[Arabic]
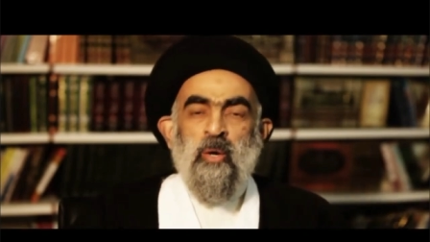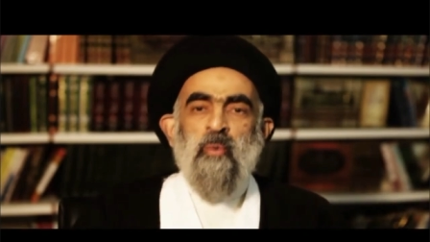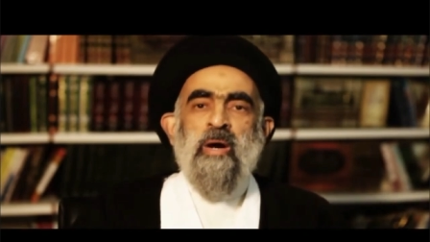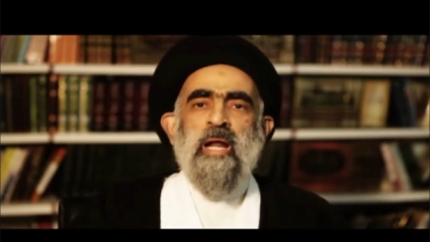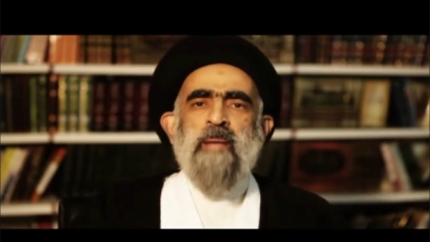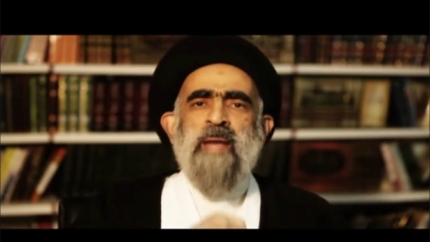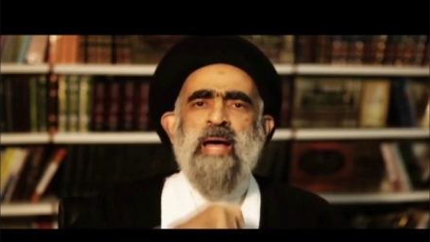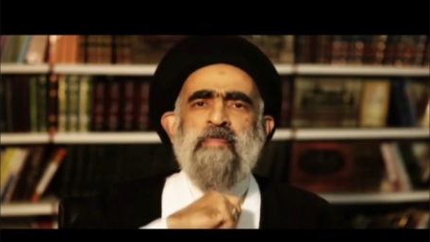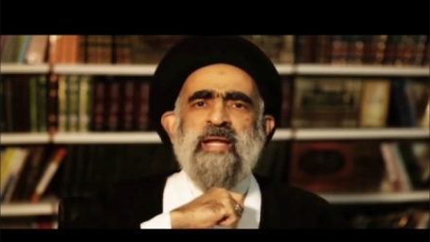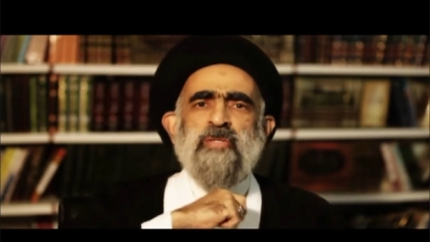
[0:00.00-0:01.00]
ورمى
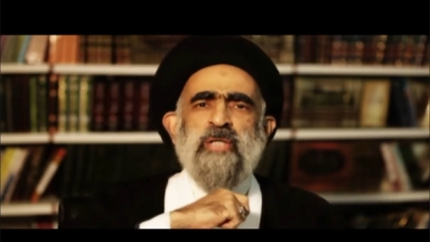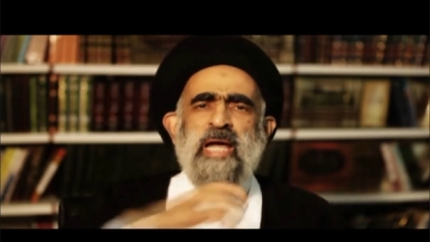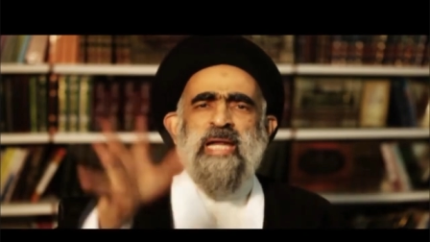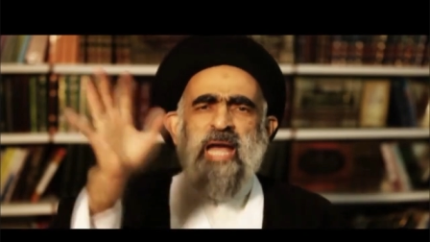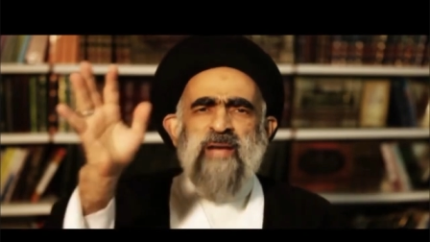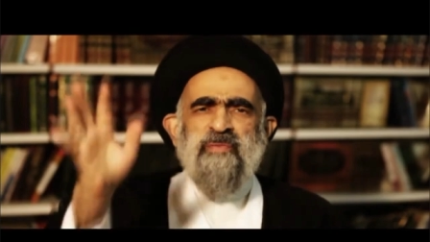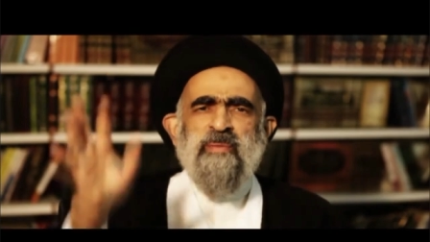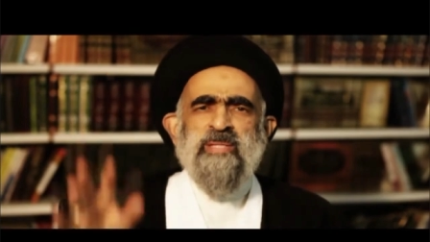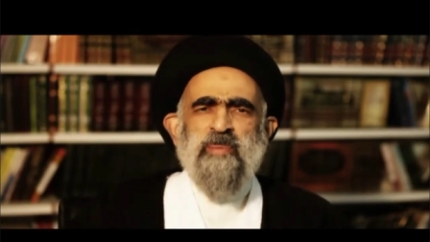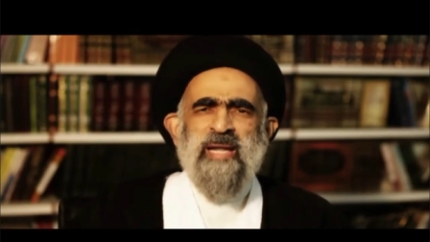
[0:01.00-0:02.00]
برجالها في
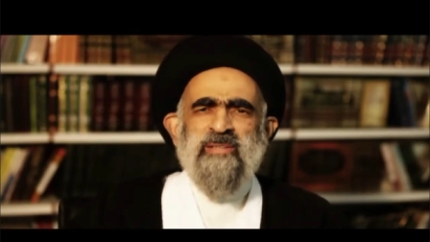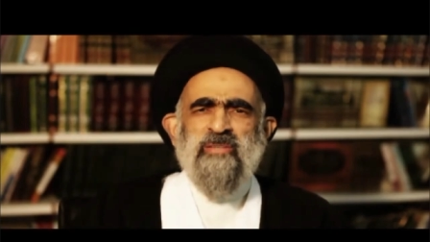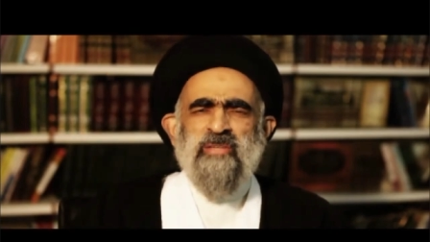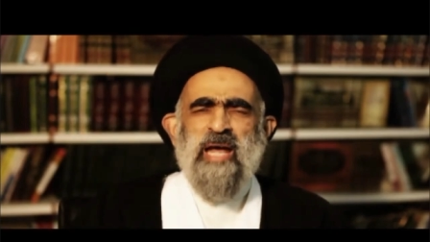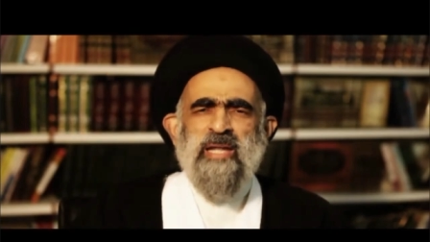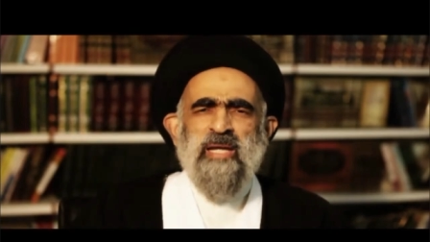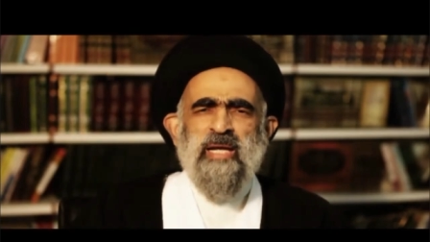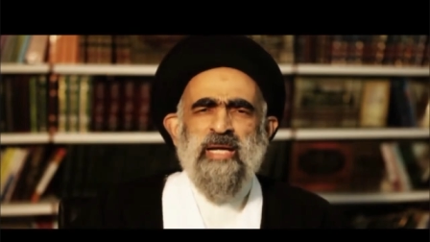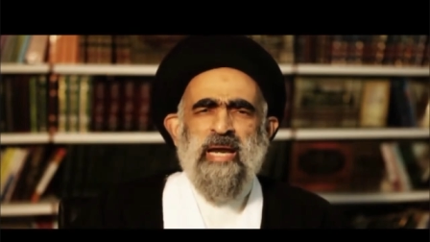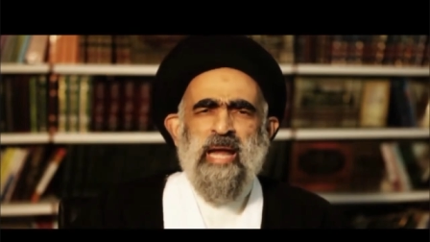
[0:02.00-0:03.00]
مزبلة التاريخ
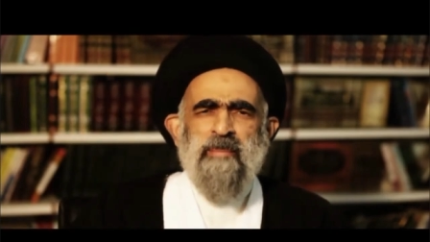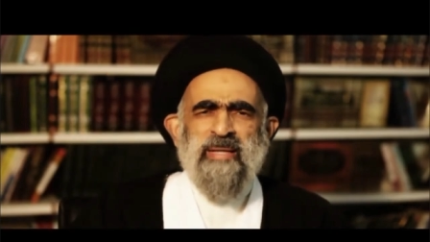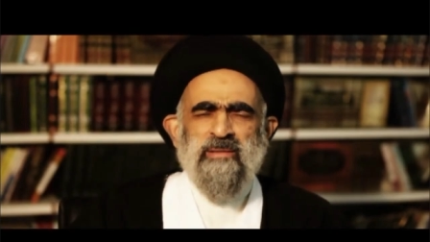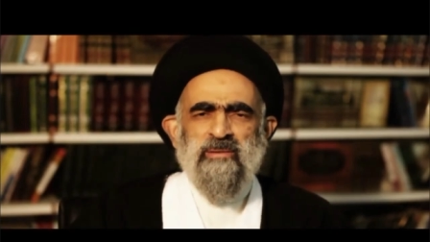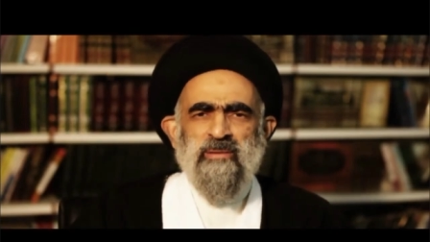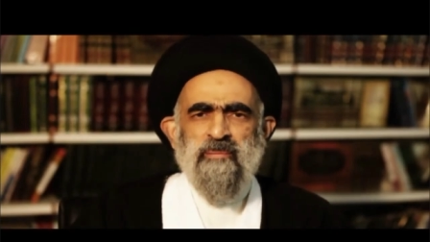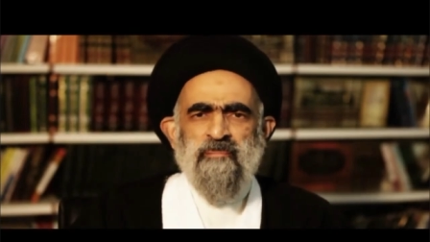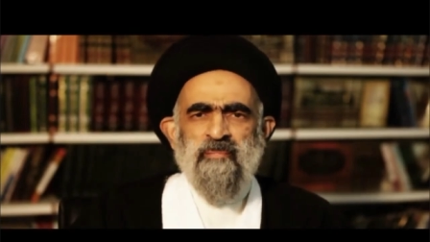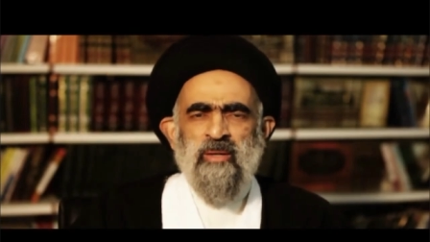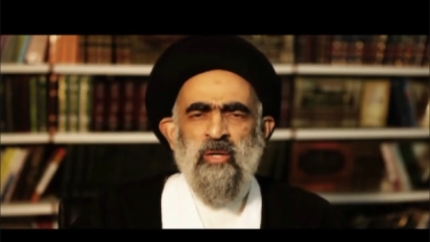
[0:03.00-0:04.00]
إلى الأبد
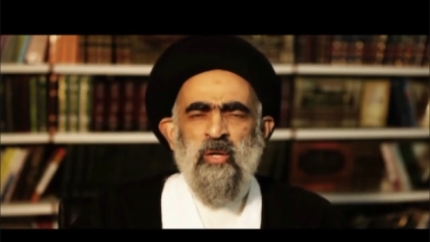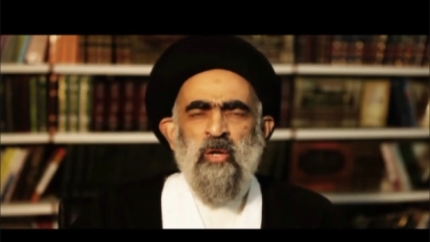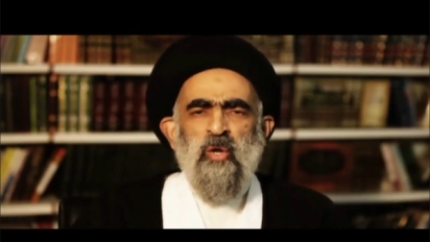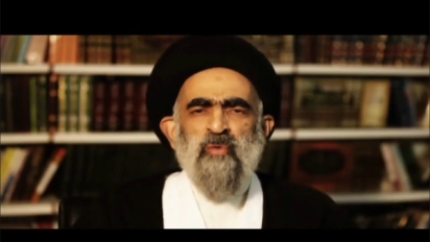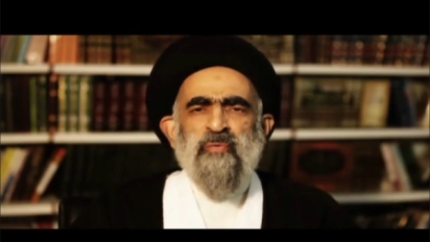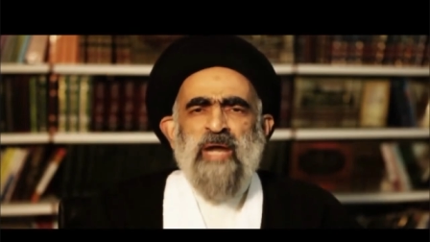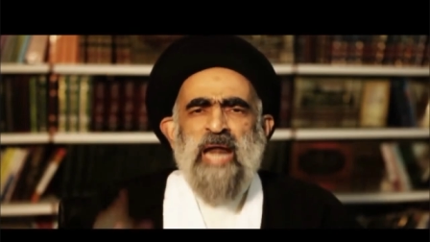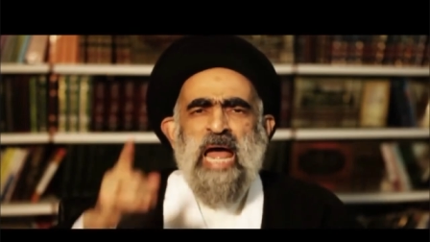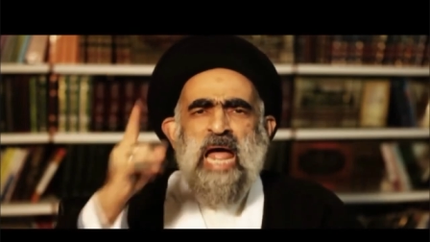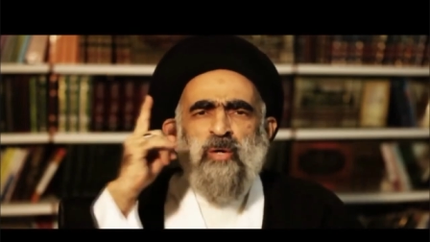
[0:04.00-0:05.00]

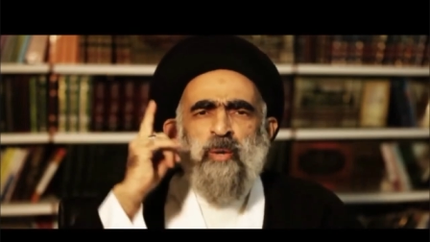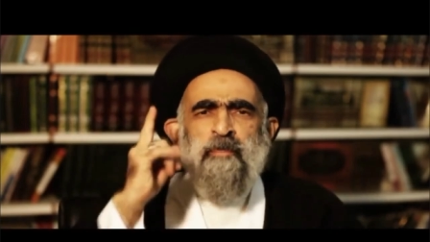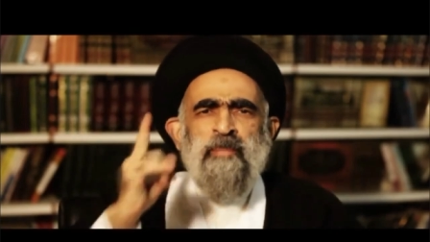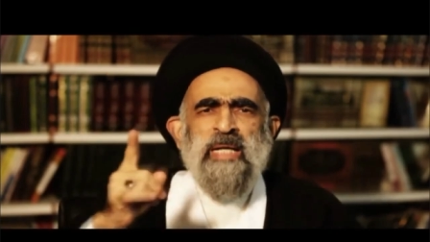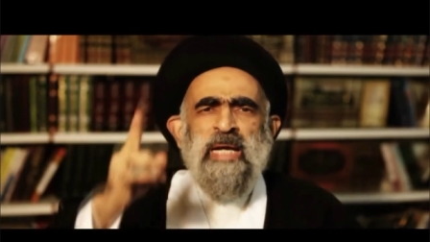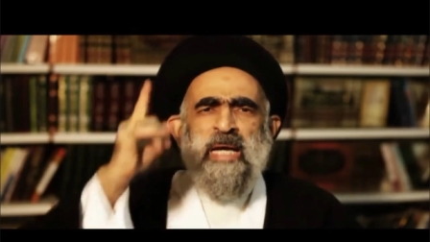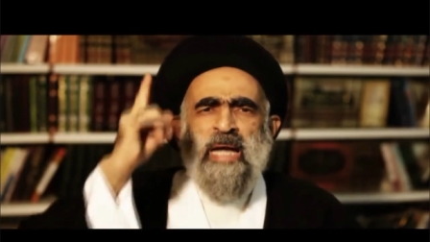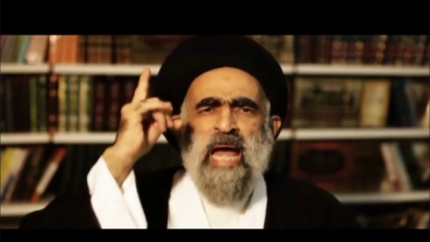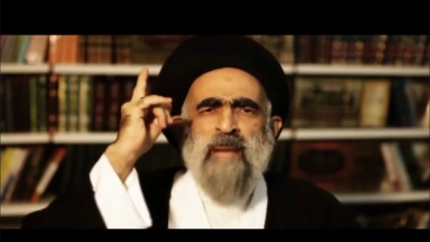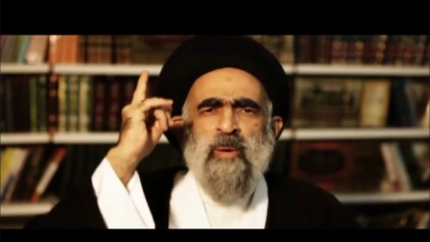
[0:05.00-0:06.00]
فلا يمكن
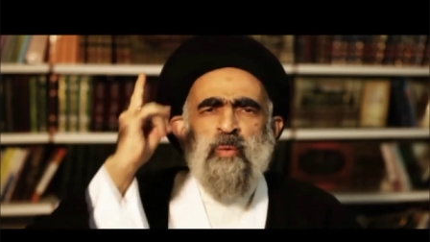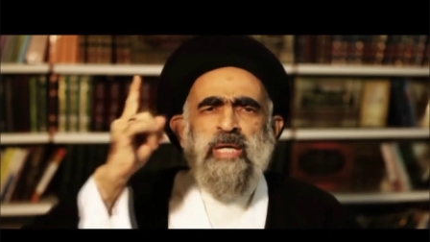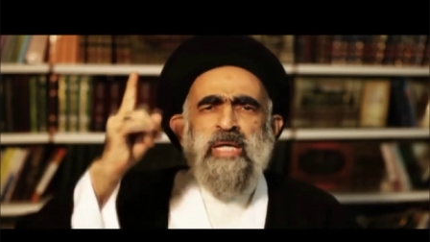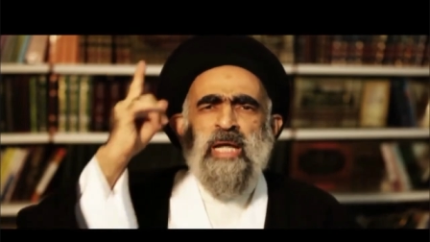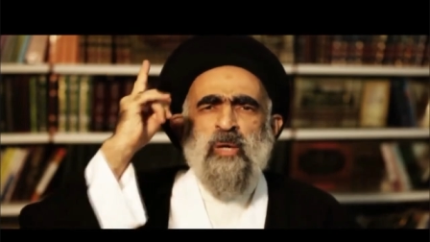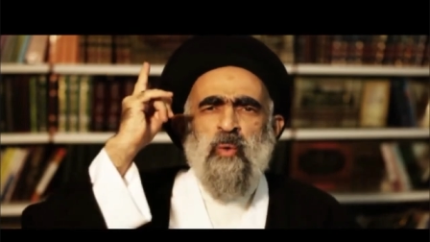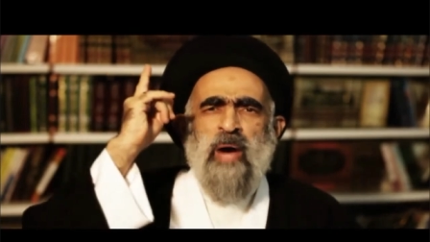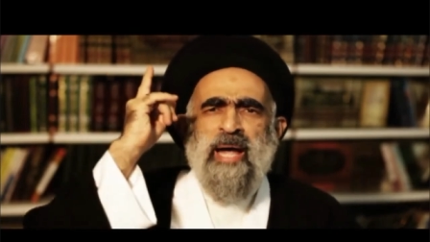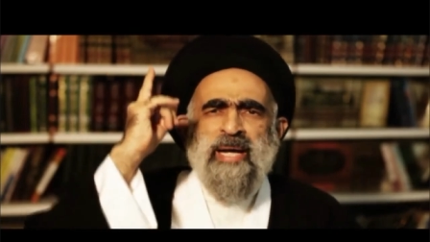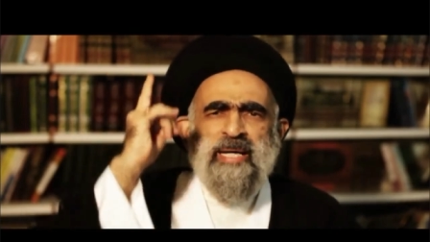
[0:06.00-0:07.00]
لأموي
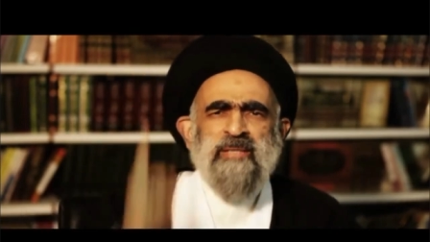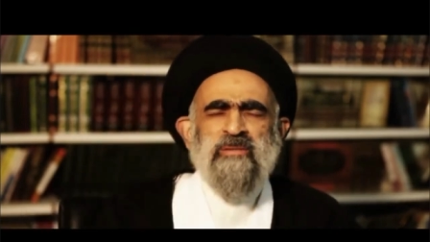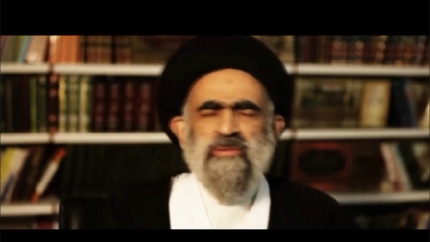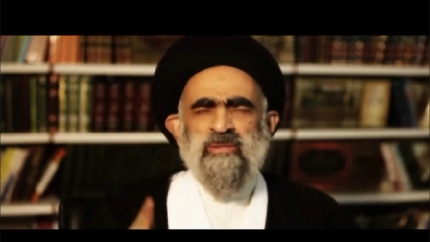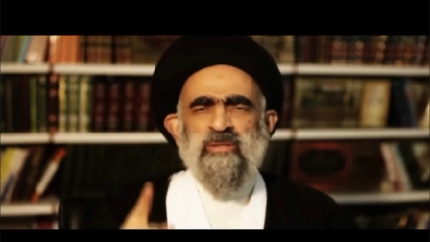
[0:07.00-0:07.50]
واحد